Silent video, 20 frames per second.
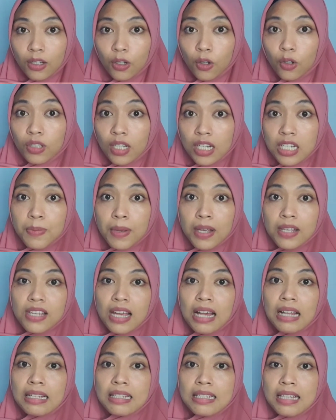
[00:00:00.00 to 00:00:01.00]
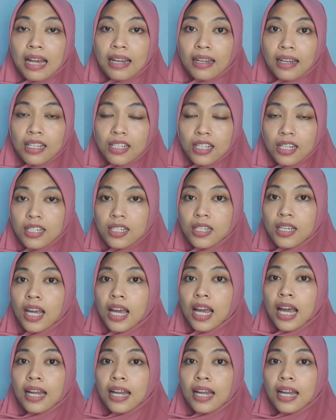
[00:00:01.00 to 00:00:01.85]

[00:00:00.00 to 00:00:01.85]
dokter spesialis anak. Jadi